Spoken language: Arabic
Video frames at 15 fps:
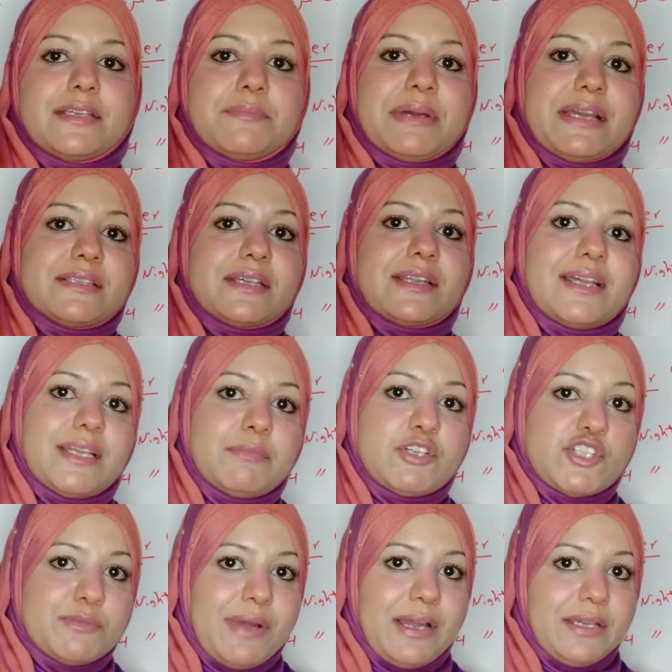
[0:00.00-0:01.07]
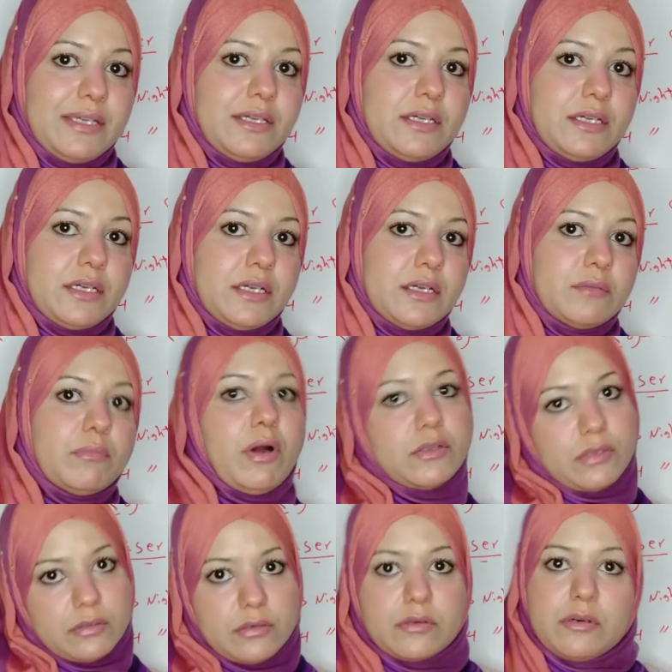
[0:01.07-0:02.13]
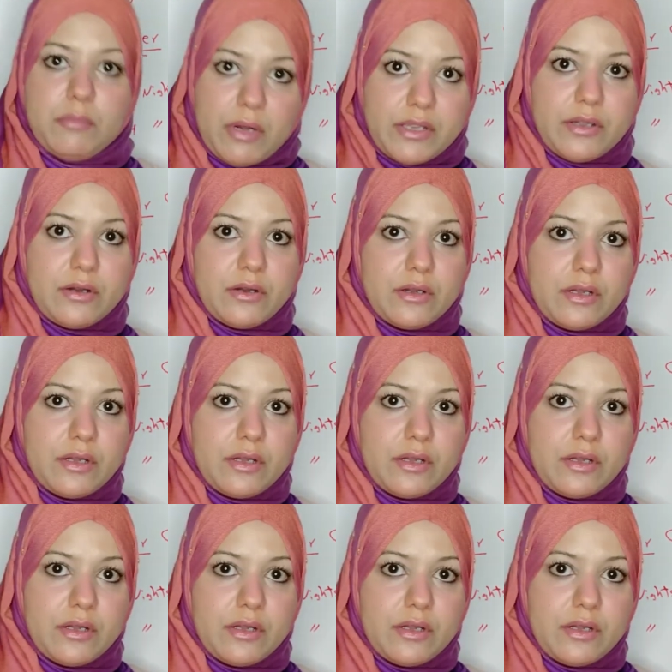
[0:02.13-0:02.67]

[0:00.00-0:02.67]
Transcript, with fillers: يبقى اذا انا ماشي مع ايه مع تيار الميه